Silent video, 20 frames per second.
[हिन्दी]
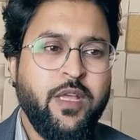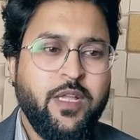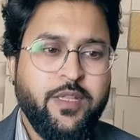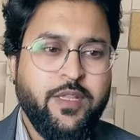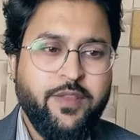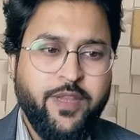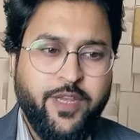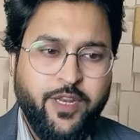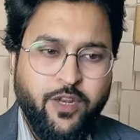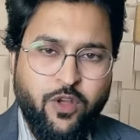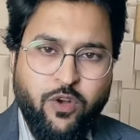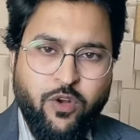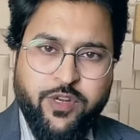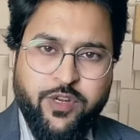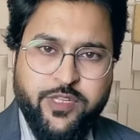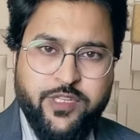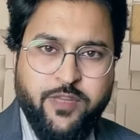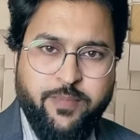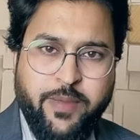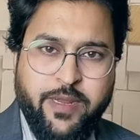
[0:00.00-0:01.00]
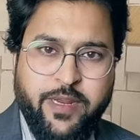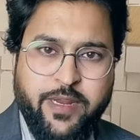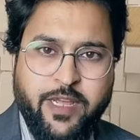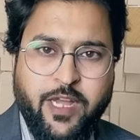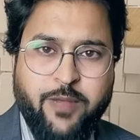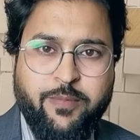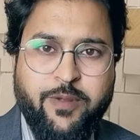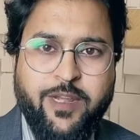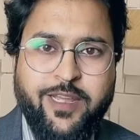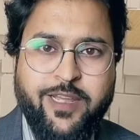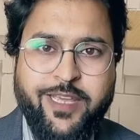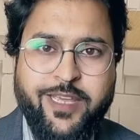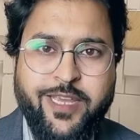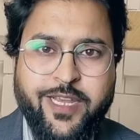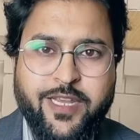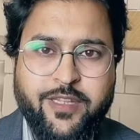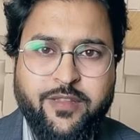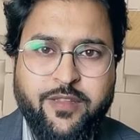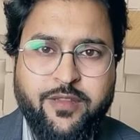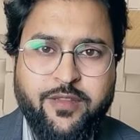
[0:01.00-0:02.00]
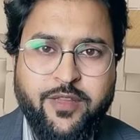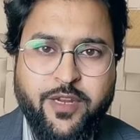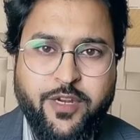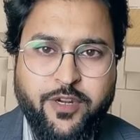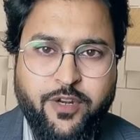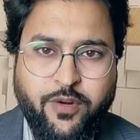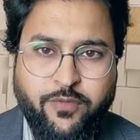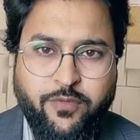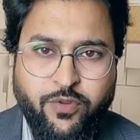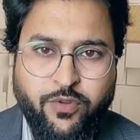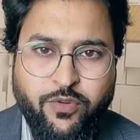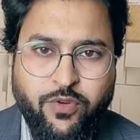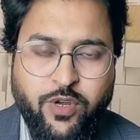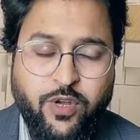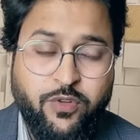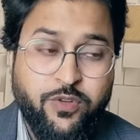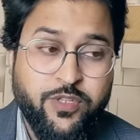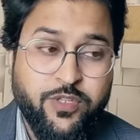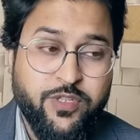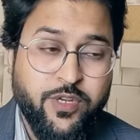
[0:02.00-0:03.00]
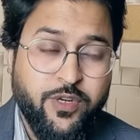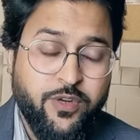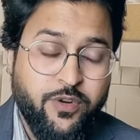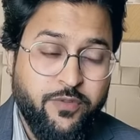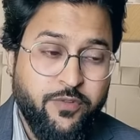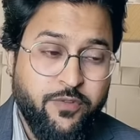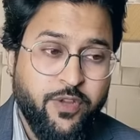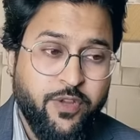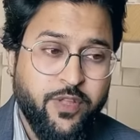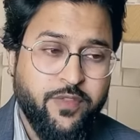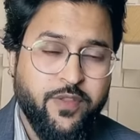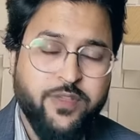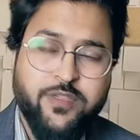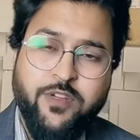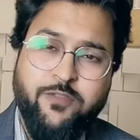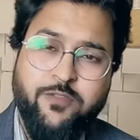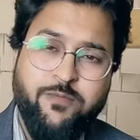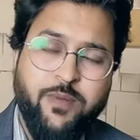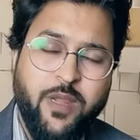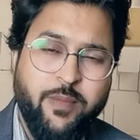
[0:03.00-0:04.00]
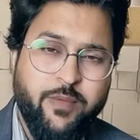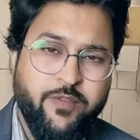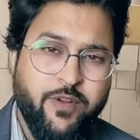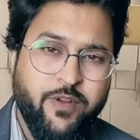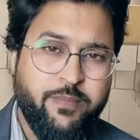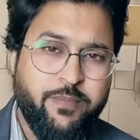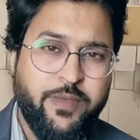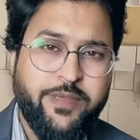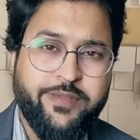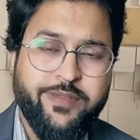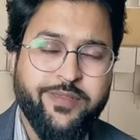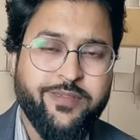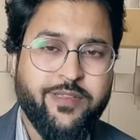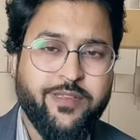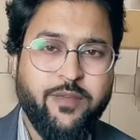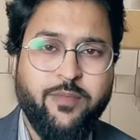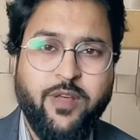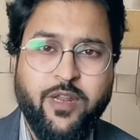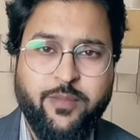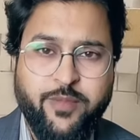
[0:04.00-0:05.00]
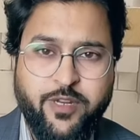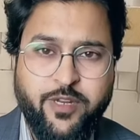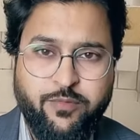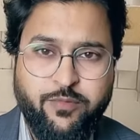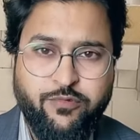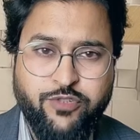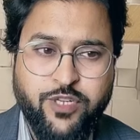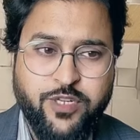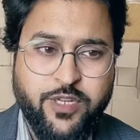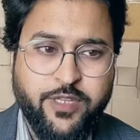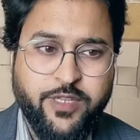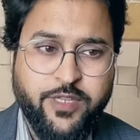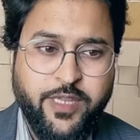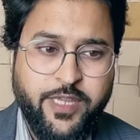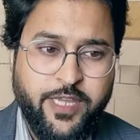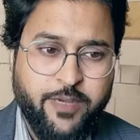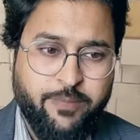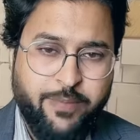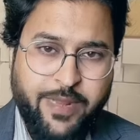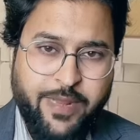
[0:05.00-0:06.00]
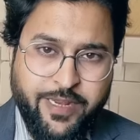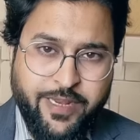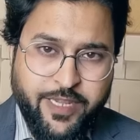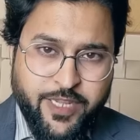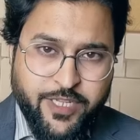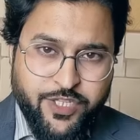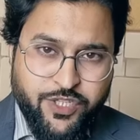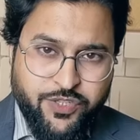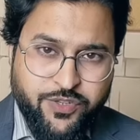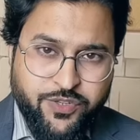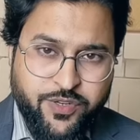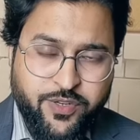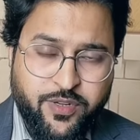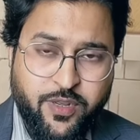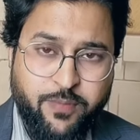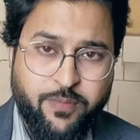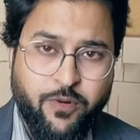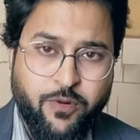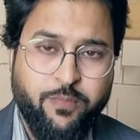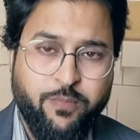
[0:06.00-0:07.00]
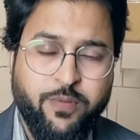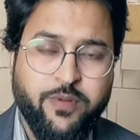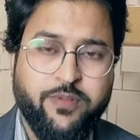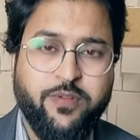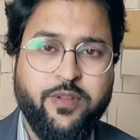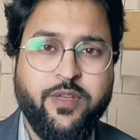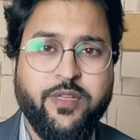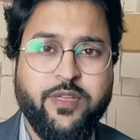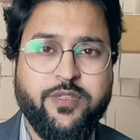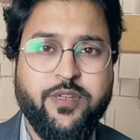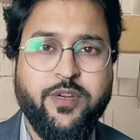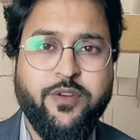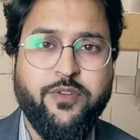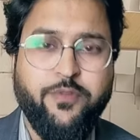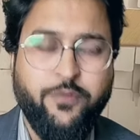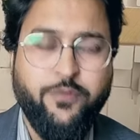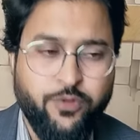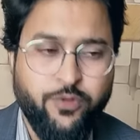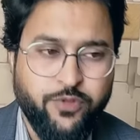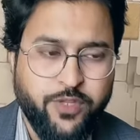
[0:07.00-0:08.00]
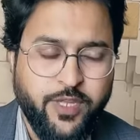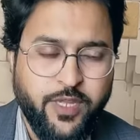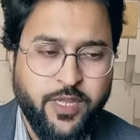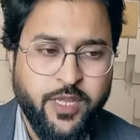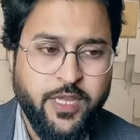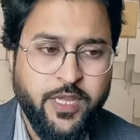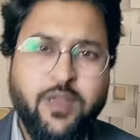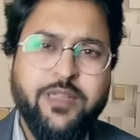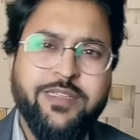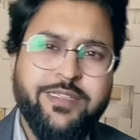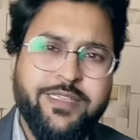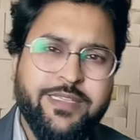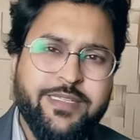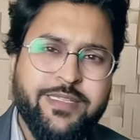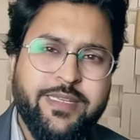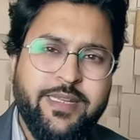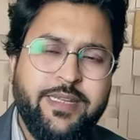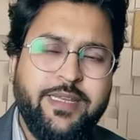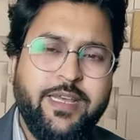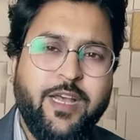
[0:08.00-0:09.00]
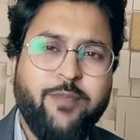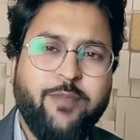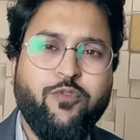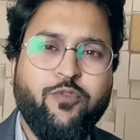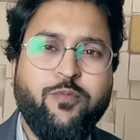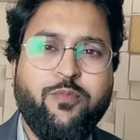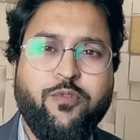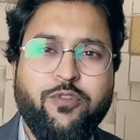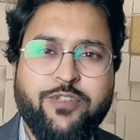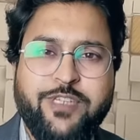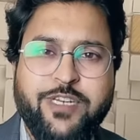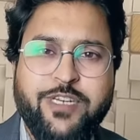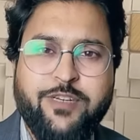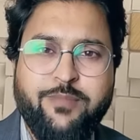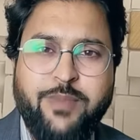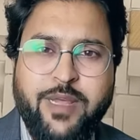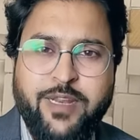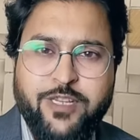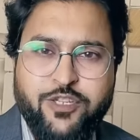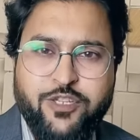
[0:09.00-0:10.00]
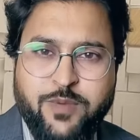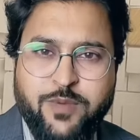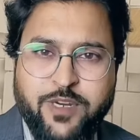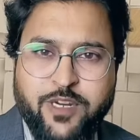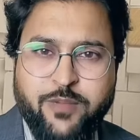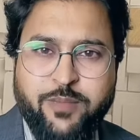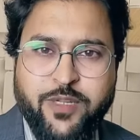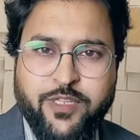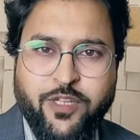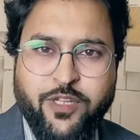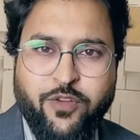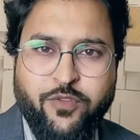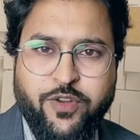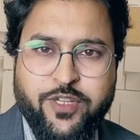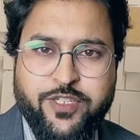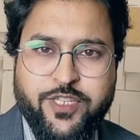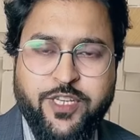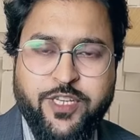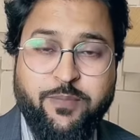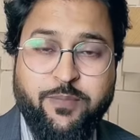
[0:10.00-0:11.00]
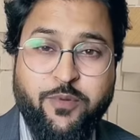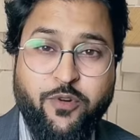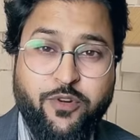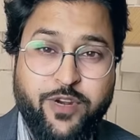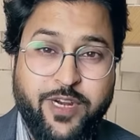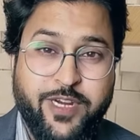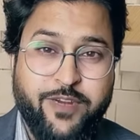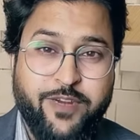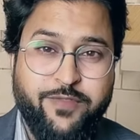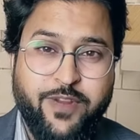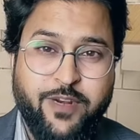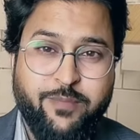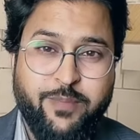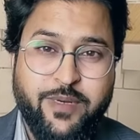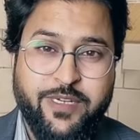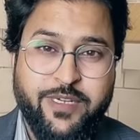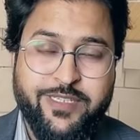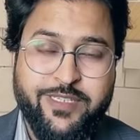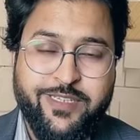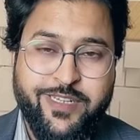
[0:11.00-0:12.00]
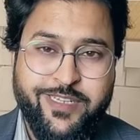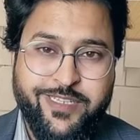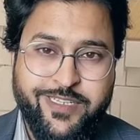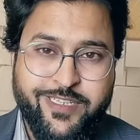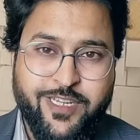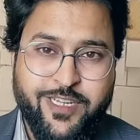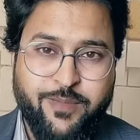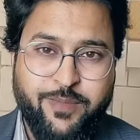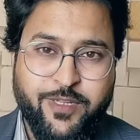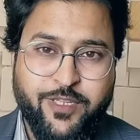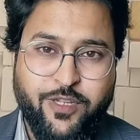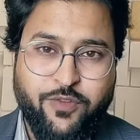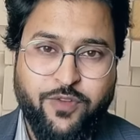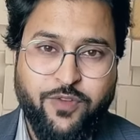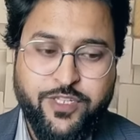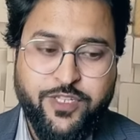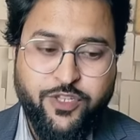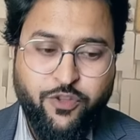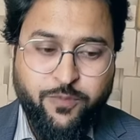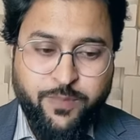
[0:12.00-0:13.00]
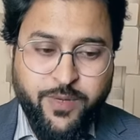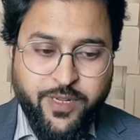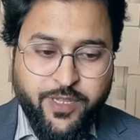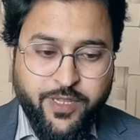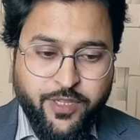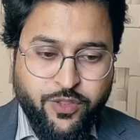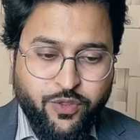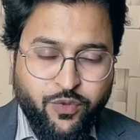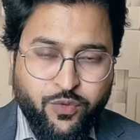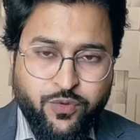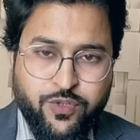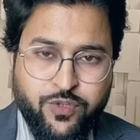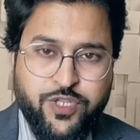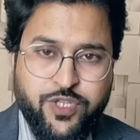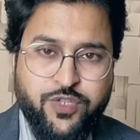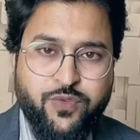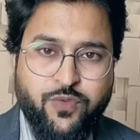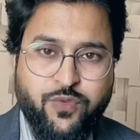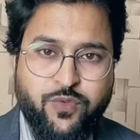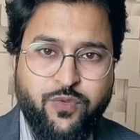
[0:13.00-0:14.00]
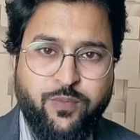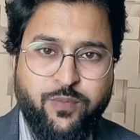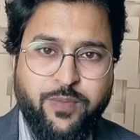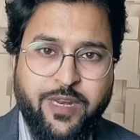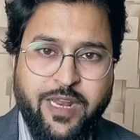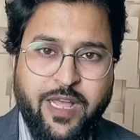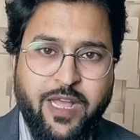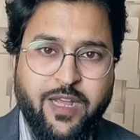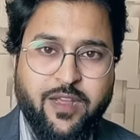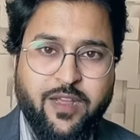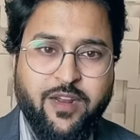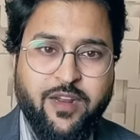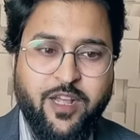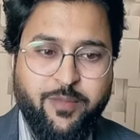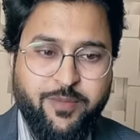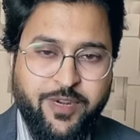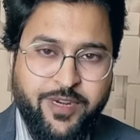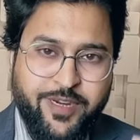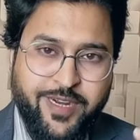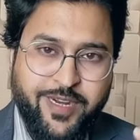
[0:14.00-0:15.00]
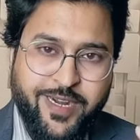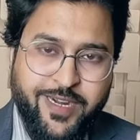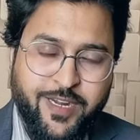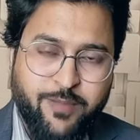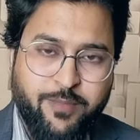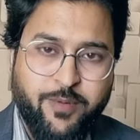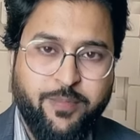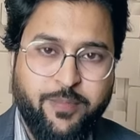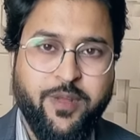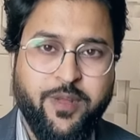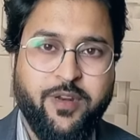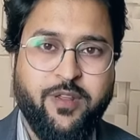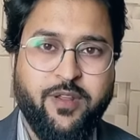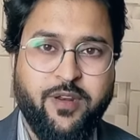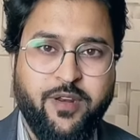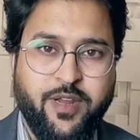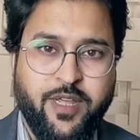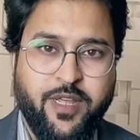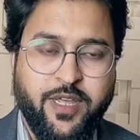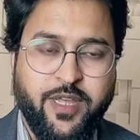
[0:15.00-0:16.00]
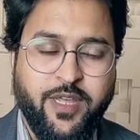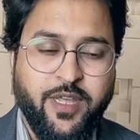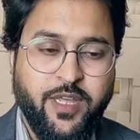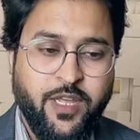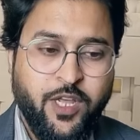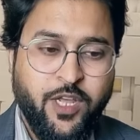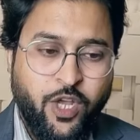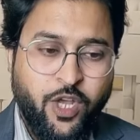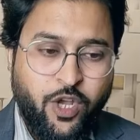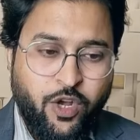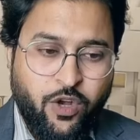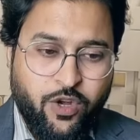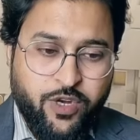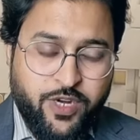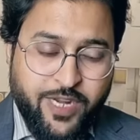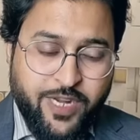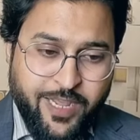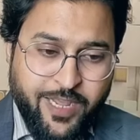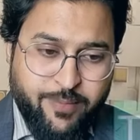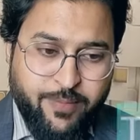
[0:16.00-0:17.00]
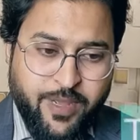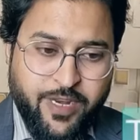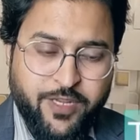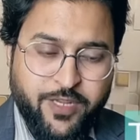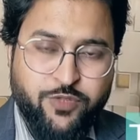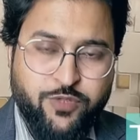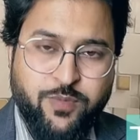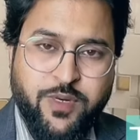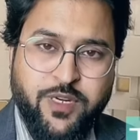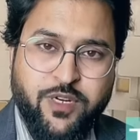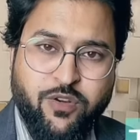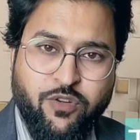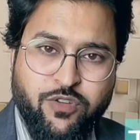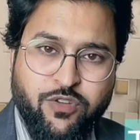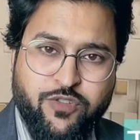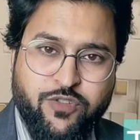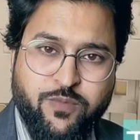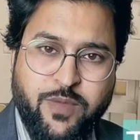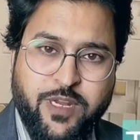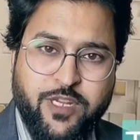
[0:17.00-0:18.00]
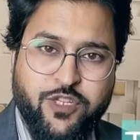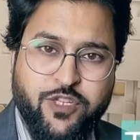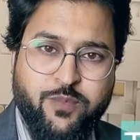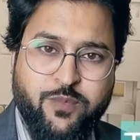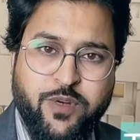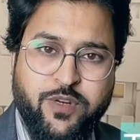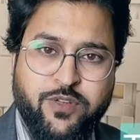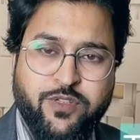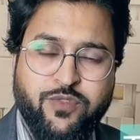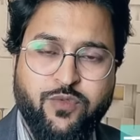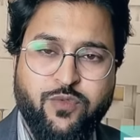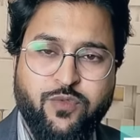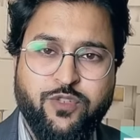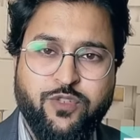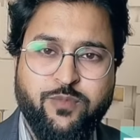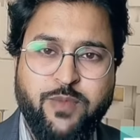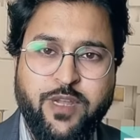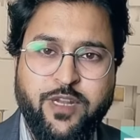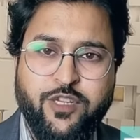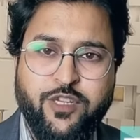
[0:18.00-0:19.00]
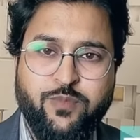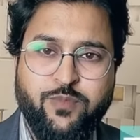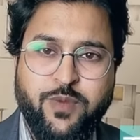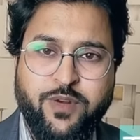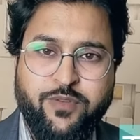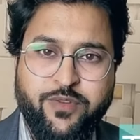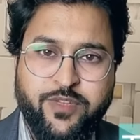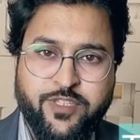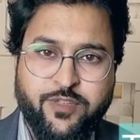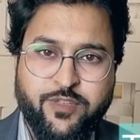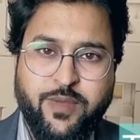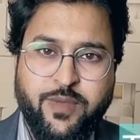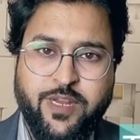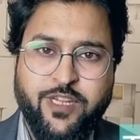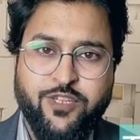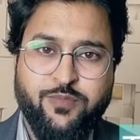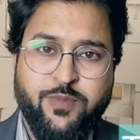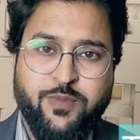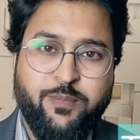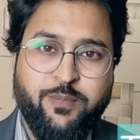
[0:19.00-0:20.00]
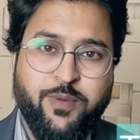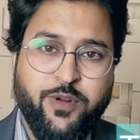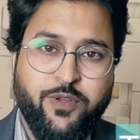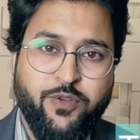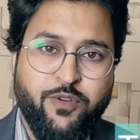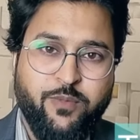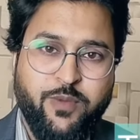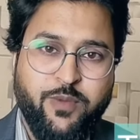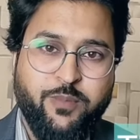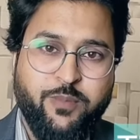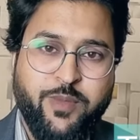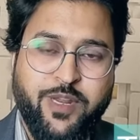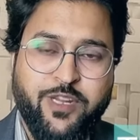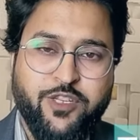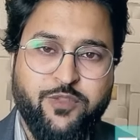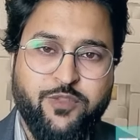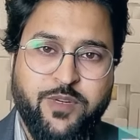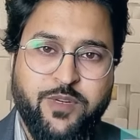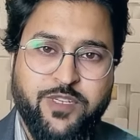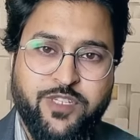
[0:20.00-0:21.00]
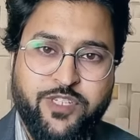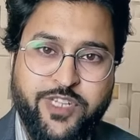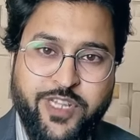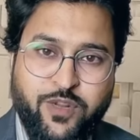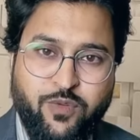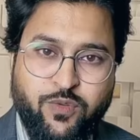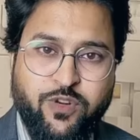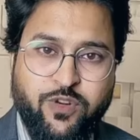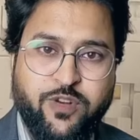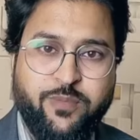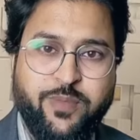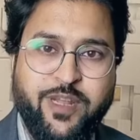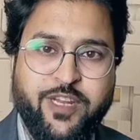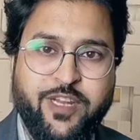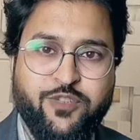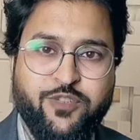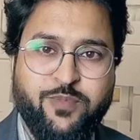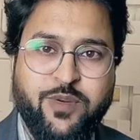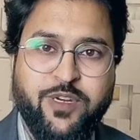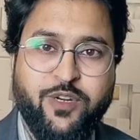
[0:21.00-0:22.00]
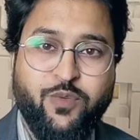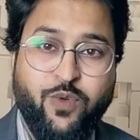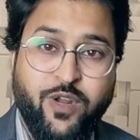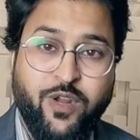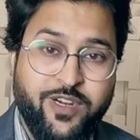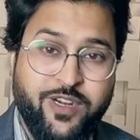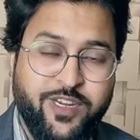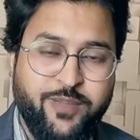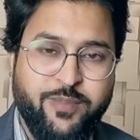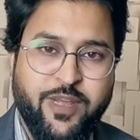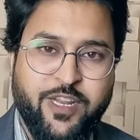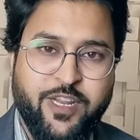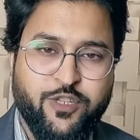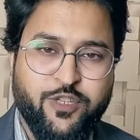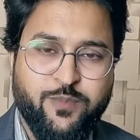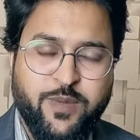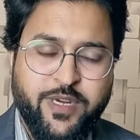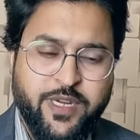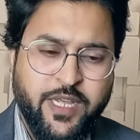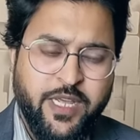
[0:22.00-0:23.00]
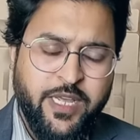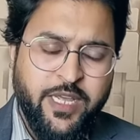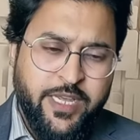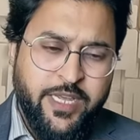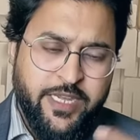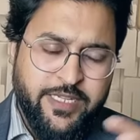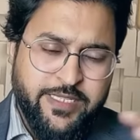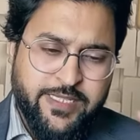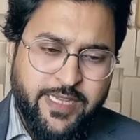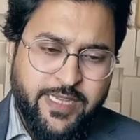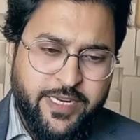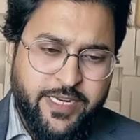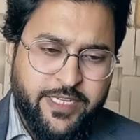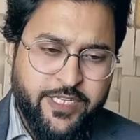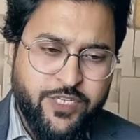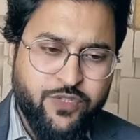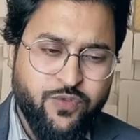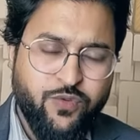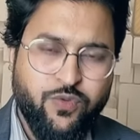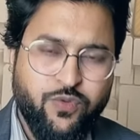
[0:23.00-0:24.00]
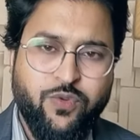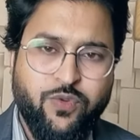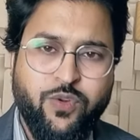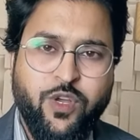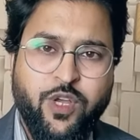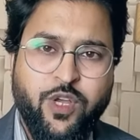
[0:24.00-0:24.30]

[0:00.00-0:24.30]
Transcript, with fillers: देखिए नौकरी से पहले आपका एक अदद इंटरव्यू होगा और इस इंटरव्यू के अंदर सिर्फ प्राइमरा पी सिक्स के बारे में नहीं पूछा जाता एक प्लानिंग इंजीनियर का प्रॉपर तरीके से इंटरव्यू होता है जिसके लिए आपको प्रोजेक्ट मैनेजमेंट का पता होना चाहिए प्रोडक्ट डेवलपमेंट स्टेजेस का पता होना चाहिए और फिर इन दोनों चीज़ों को मिलाकर आपने डाटा प्रिपेयर करना है और टाइम मैनेजमेंट कॉस्ट मैनेजमेंट रिसोर्स मैनेजमेंट रिस्क मैनेजमेंट प्रोक्योरमेंट मैनेजमेंट स्टेक होल्डर मैनेजमेंट क्वालिटी मैनेजमेंट इन सारी चीज़ों को